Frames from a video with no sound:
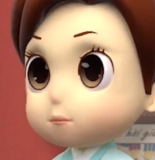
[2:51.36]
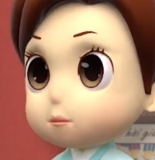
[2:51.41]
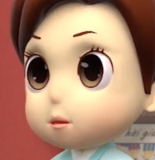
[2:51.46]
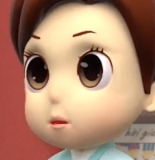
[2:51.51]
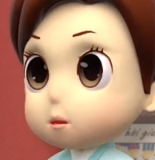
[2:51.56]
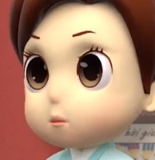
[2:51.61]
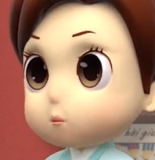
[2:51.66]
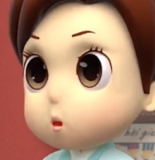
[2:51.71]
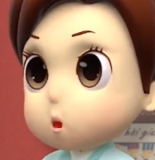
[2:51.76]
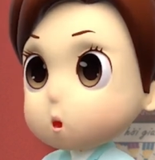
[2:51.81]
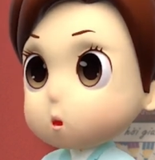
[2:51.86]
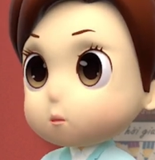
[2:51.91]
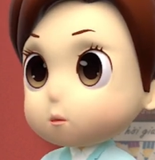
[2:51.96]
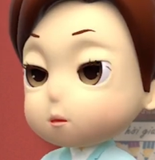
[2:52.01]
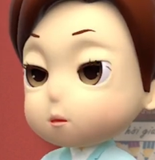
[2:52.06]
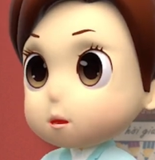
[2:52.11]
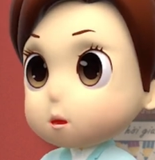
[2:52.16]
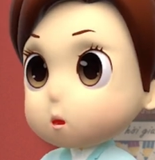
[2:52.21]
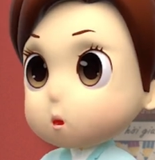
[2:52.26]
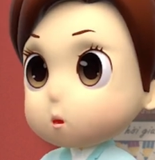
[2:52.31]
bên trên
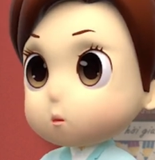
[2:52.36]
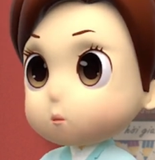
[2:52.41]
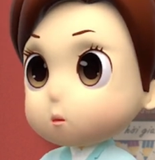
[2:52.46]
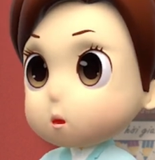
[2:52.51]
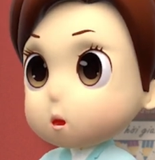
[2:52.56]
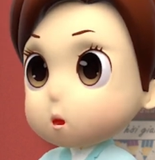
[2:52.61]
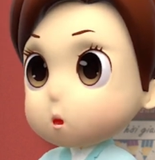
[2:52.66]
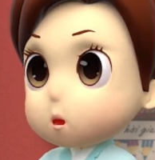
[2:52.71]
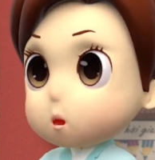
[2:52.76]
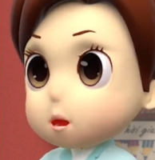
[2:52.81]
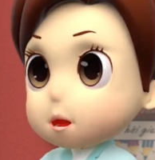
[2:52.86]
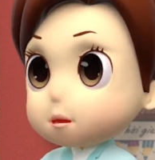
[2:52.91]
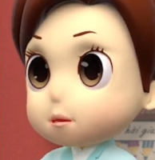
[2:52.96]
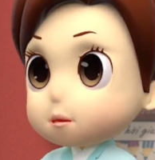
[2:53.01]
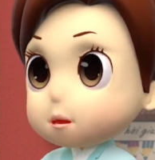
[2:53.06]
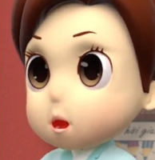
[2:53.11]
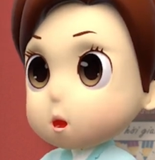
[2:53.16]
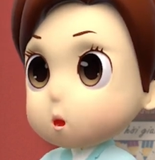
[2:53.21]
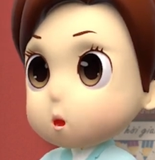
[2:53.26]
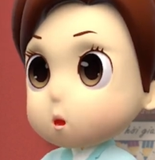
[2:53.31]
có những phím gõ.
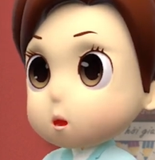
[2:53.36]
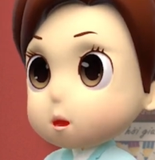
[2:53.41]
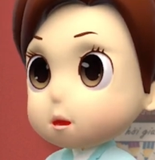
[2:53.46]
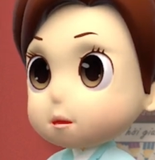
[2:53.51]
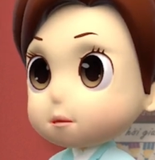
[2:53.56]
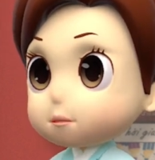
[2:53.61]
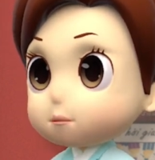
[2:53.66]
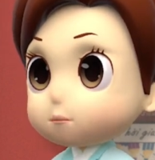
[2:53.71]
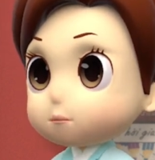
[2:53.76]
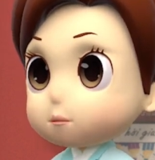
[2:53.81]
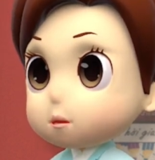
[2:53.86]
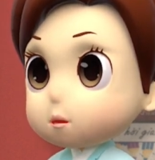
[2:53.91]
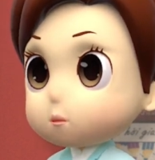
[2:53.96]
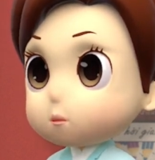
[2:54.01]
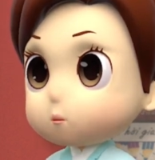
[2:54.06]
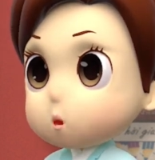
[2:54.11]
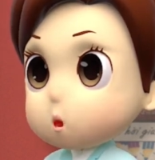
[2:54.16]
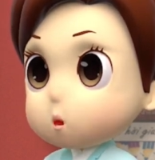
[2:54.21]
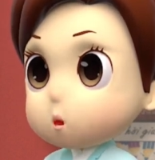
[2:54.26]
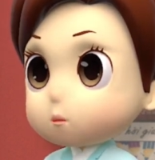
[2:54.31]
Hai từ
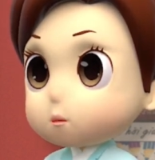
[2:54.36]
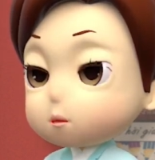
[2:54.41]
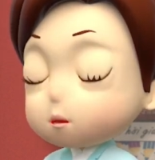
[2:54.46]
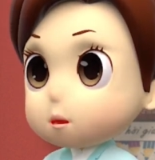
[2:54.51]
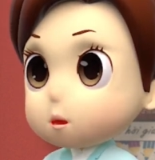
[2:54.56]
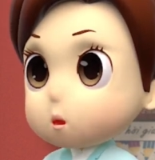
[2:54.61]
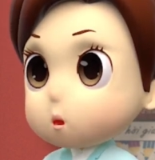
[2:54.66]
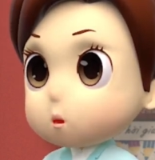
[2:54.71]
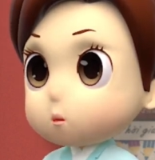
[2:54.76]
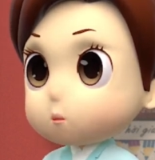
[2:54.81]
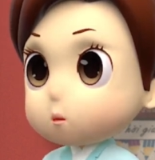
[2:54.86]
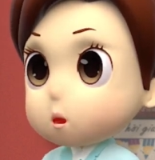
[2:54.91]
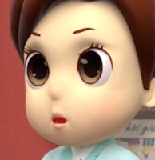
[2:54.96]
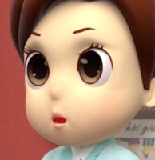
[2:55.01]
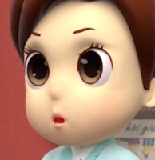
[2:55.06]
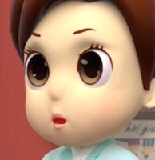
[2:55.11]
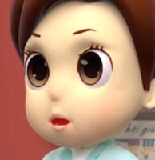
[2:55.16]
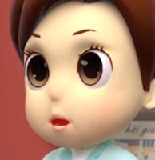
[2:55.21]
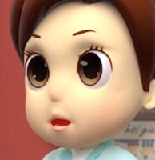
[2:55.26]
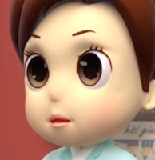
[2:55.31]
này đều có chung
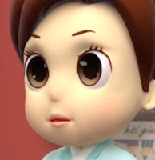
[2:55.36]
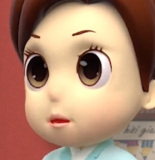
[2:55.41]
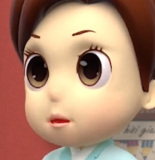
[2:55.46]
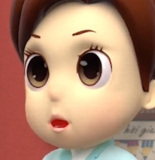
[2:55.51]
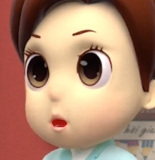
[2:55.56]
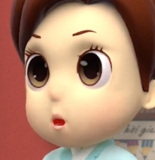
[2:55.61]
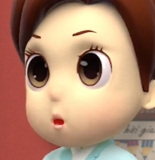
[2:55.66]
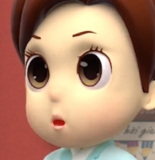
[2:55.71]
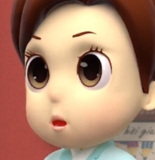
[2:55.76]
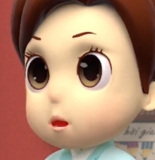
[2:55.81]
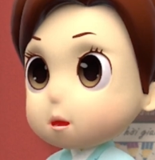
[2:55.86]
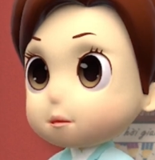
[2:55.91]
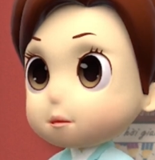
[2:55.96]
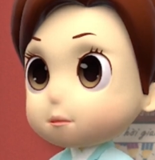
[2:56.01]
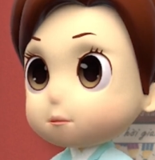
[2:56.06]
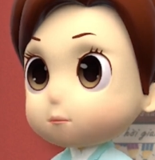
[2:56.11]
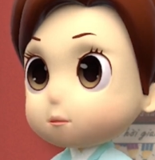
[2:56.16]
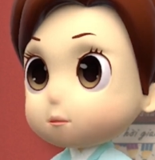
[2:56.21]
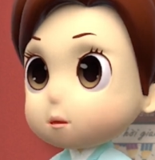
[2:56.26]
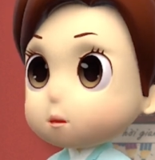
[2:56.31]
nét nghĩa, chỉ
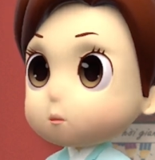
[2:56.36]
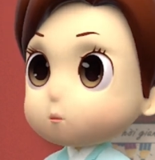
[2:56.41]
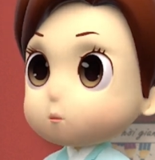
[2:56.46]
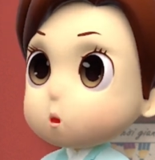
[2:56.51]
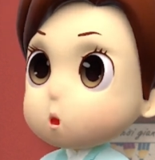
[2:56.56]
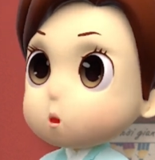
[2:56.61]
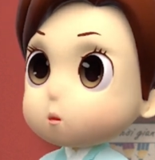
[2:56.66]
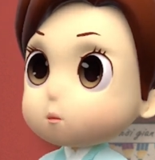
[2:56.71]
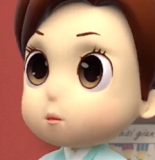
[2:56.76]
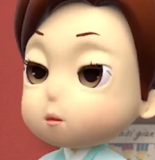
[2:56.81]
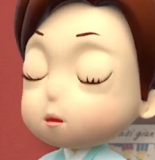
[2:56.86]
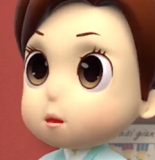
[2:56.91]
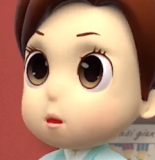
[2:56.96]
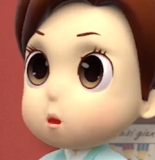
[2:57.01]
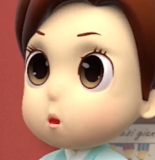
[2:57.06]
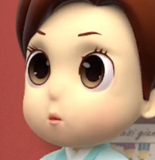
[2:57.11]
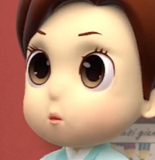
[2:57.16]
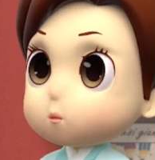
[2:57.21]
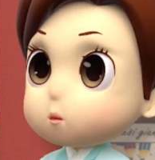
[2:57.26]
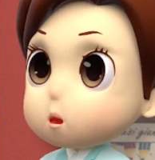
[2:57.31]
đồ vật có mặt phẳng
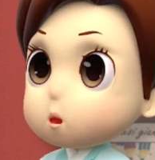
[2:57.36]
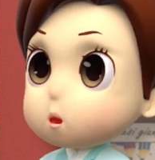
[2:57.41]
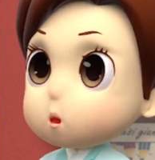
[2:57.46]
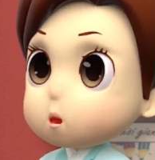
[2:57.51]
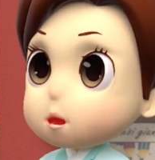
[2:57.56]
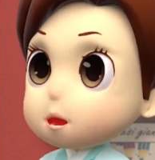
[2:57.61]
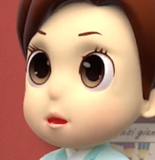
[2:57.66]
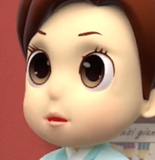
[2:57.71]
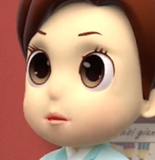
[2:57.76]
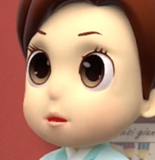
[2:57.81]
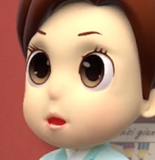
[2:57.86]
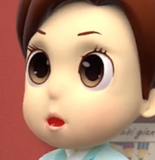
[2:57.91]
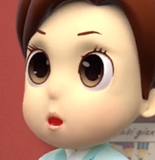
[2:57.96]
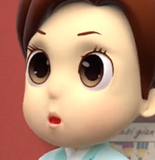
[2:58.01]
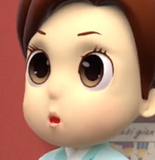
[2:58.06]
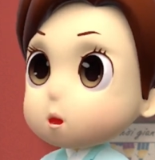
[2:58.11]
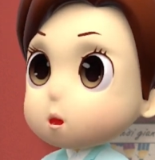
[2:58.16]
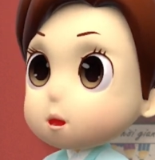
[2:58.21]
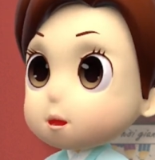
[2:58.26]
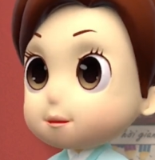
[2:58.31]
nên chúng là
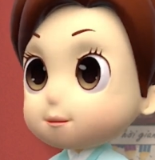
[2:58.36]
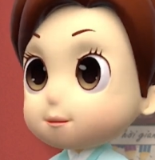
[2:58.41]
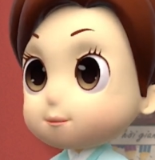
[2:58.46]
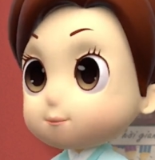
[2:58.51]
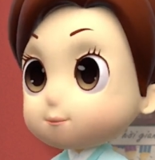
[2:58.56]
từ nhiều